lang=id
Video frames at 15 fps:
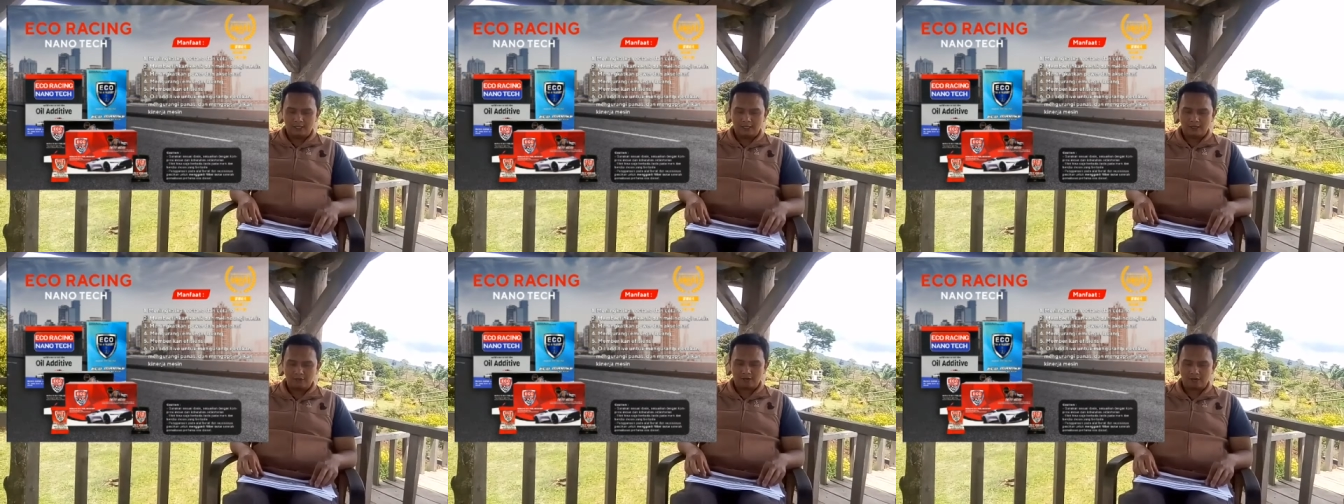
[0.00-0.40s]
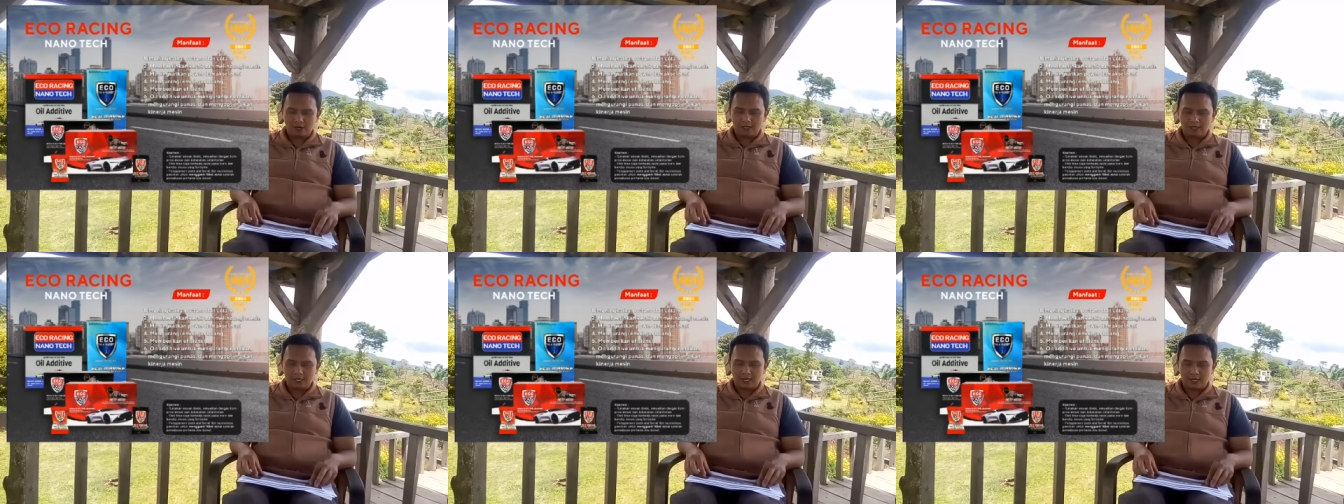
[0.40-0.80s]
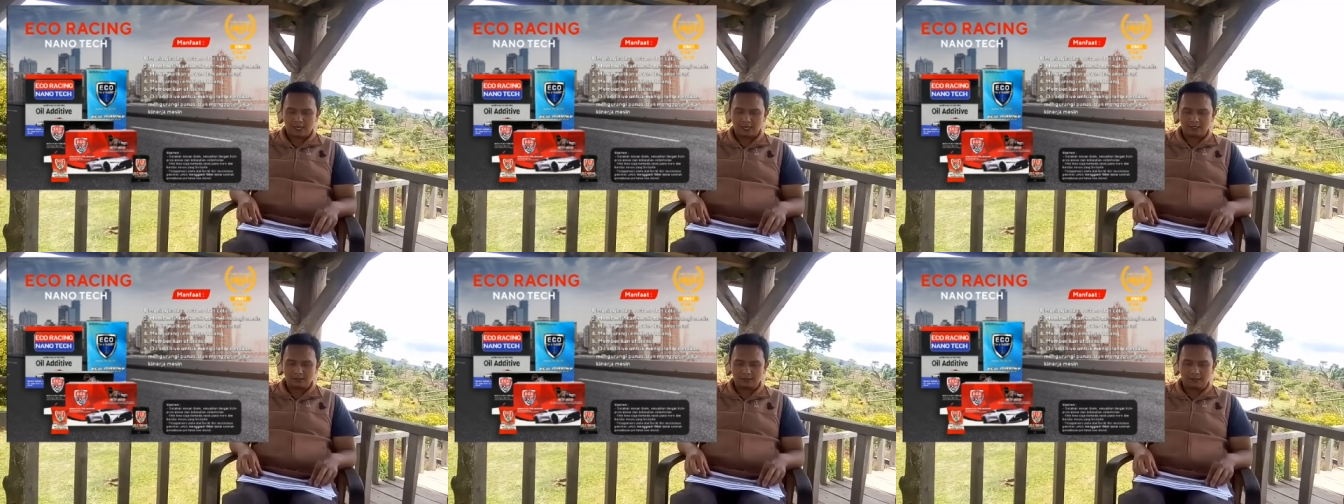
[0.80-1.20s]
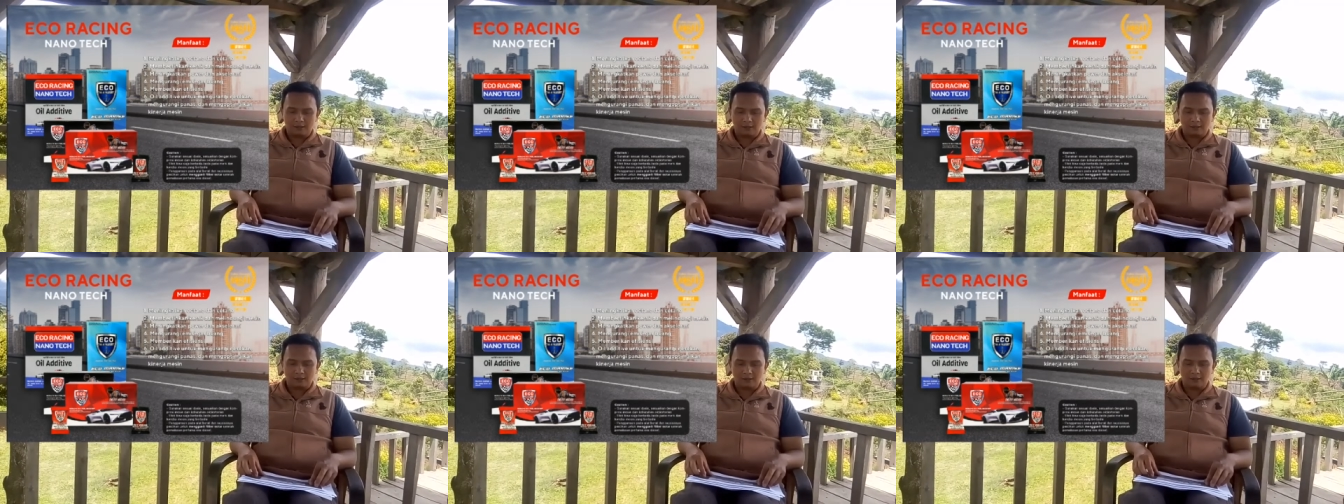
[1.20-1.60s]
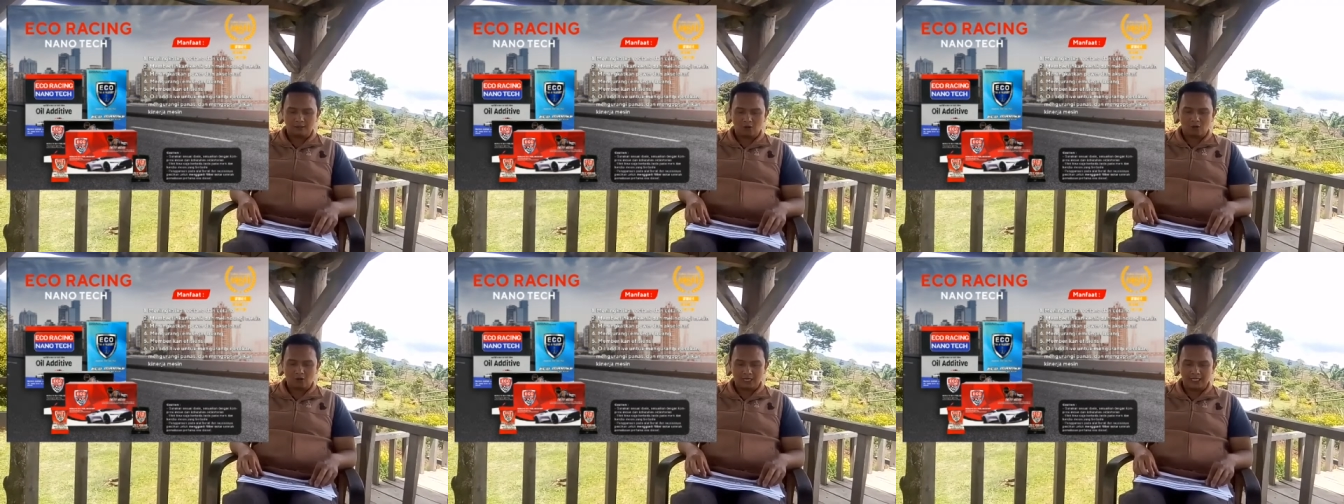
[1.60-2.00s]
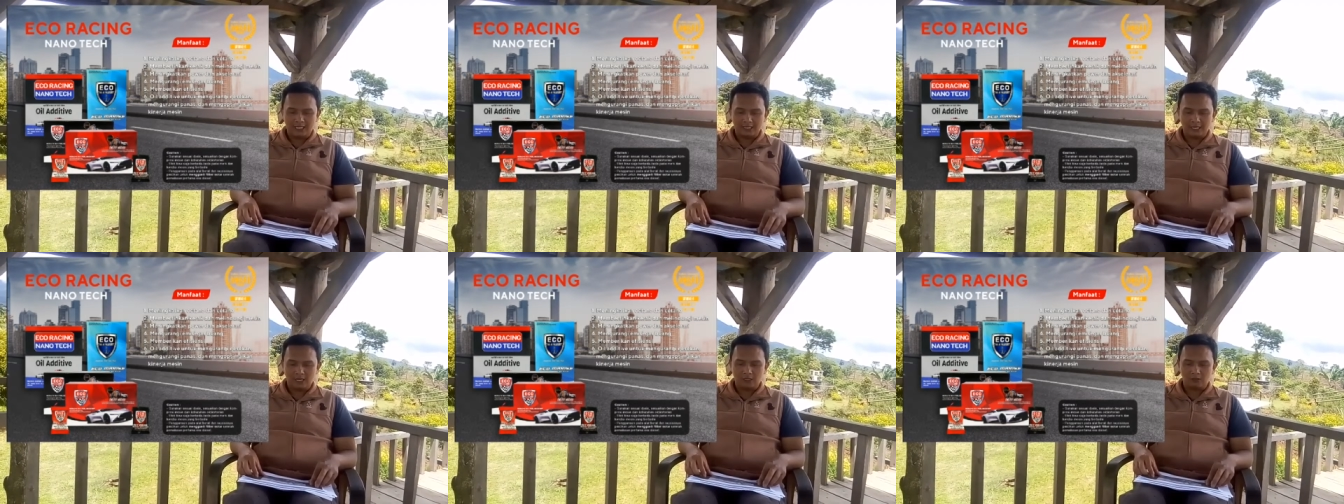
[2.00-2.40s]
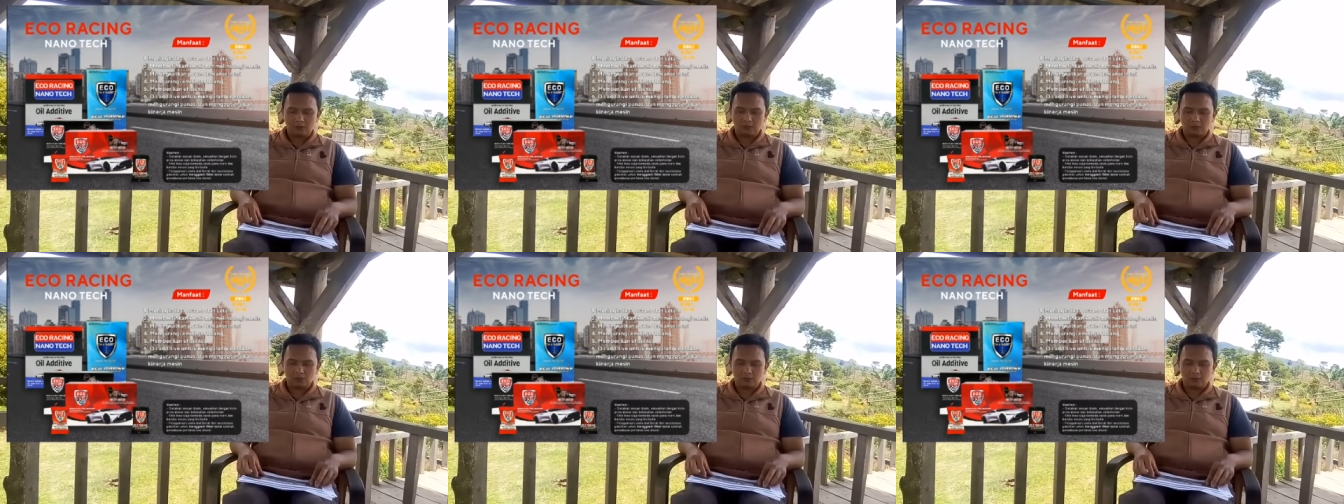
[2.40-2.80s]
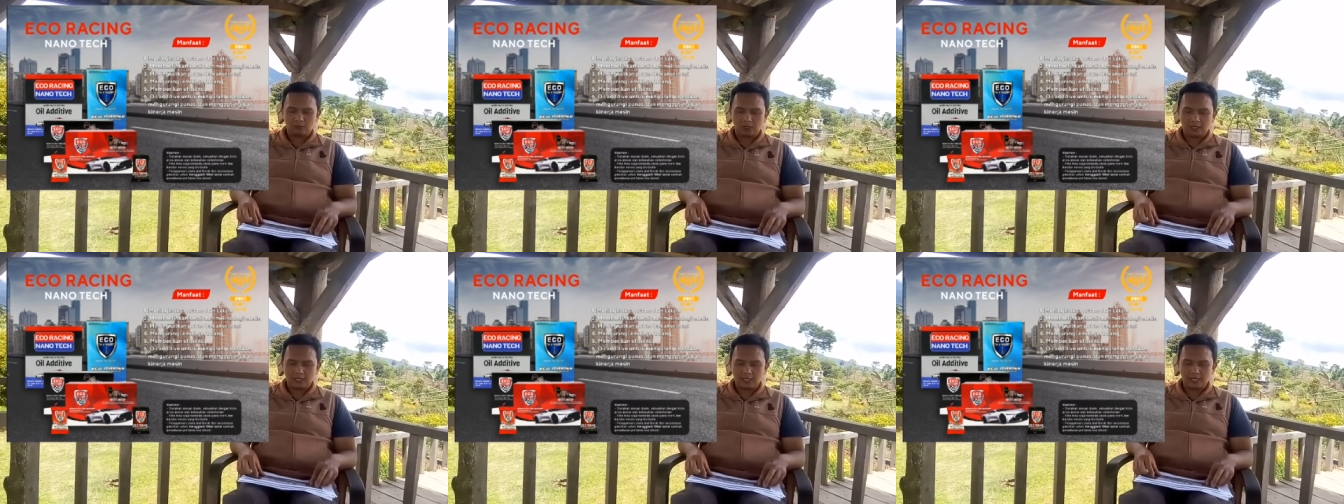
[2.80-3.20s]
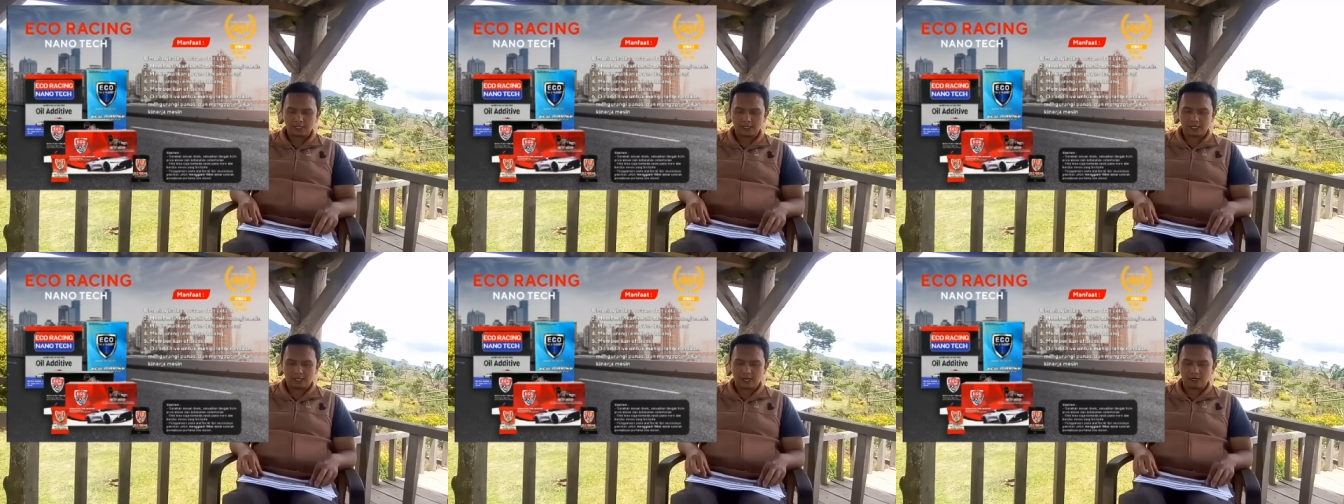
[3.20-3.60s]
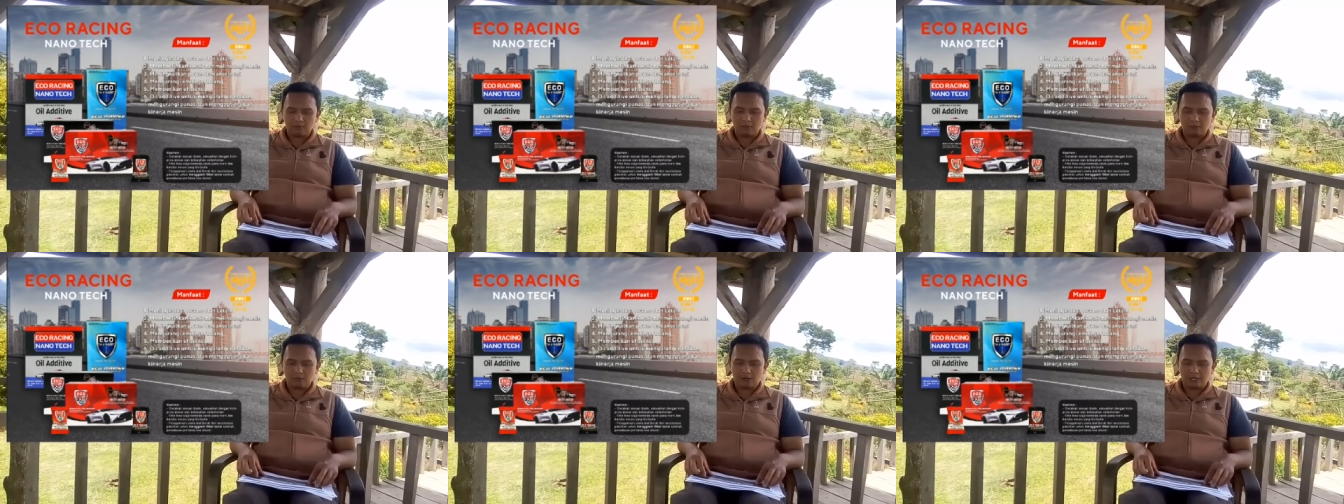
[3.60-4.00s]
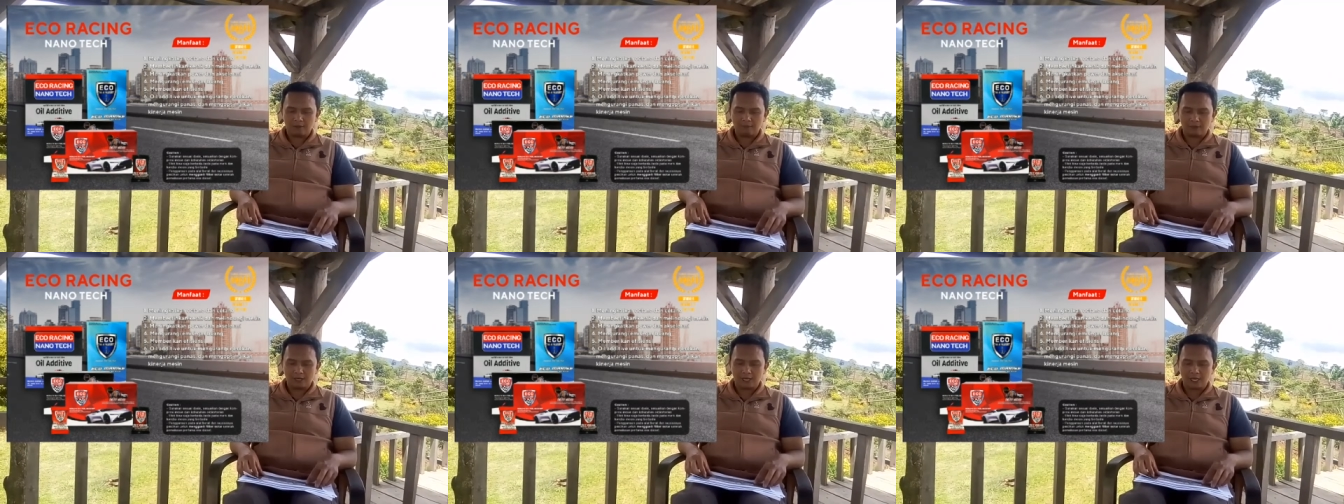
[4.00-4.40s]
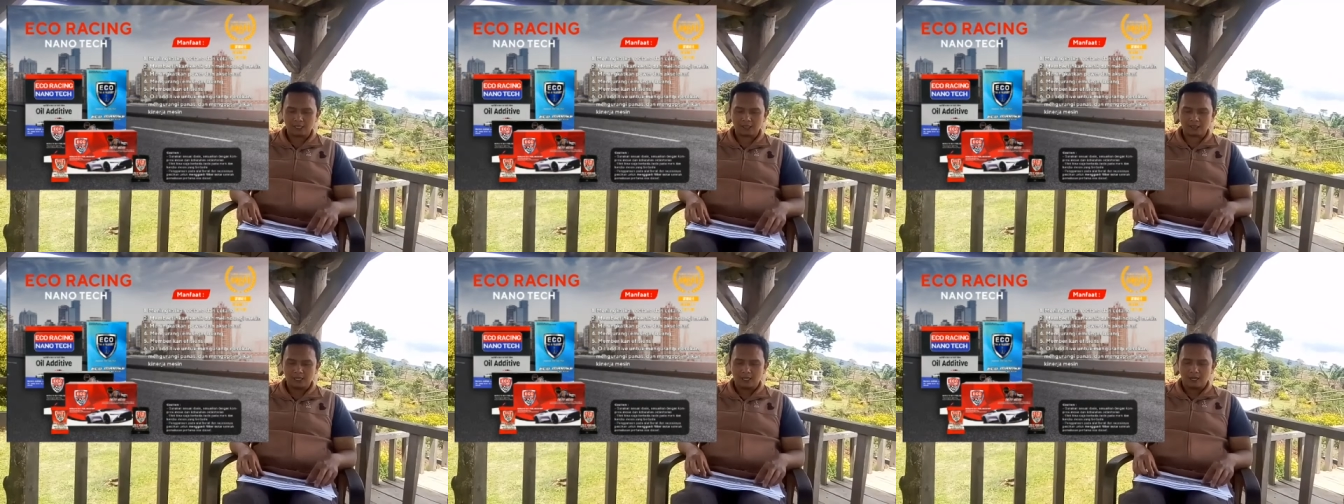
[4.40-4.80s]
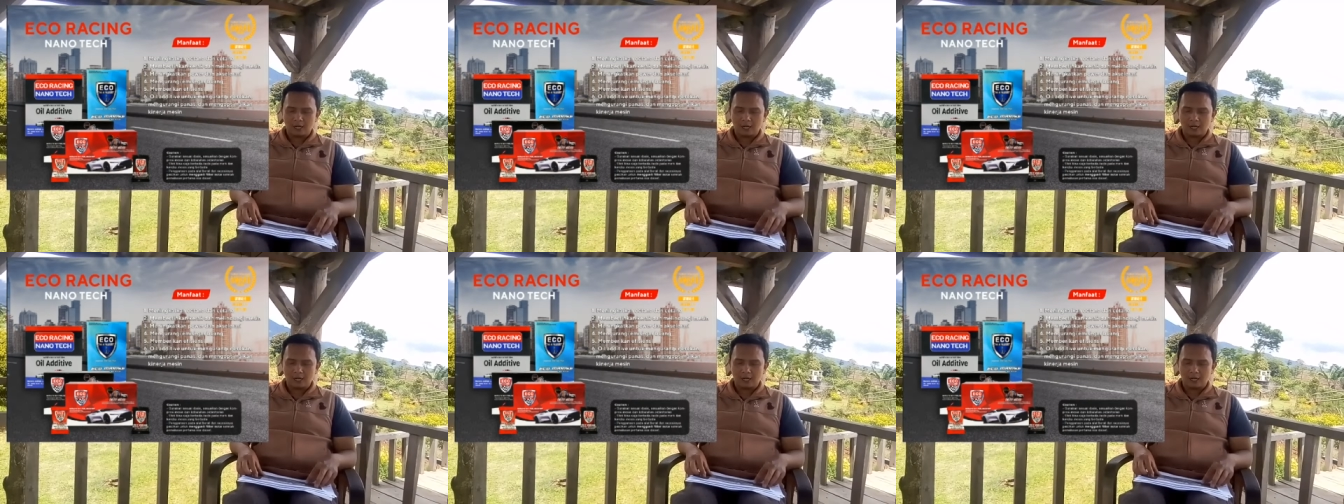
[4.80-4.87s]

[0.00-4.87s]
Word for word: Ini produk yang olinya untuk mengurangi gesekan, mengurangi panas,